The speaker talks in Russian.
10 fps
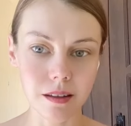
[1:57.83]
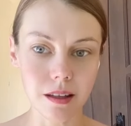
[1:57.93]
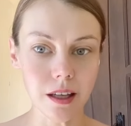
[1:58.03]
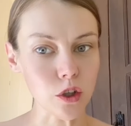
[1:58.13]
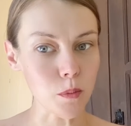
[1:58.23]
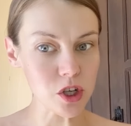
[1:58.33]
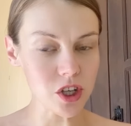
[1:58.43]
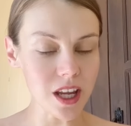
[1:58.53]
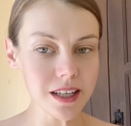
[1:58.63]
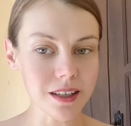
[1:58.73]
Это
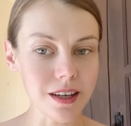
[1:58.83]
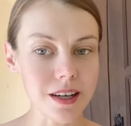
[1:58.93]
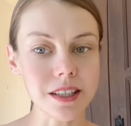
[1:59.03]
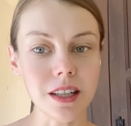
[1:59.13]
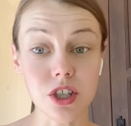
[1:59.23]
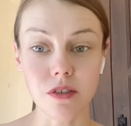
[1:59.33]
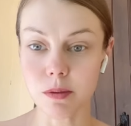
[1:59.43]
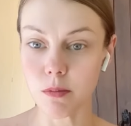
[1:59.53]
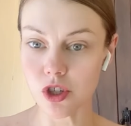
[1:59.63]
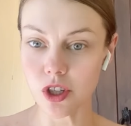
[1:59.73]
упражнение разглаживает
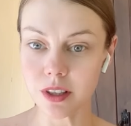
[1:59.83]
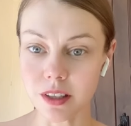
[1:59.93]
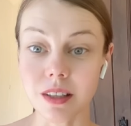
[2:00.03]
морщины,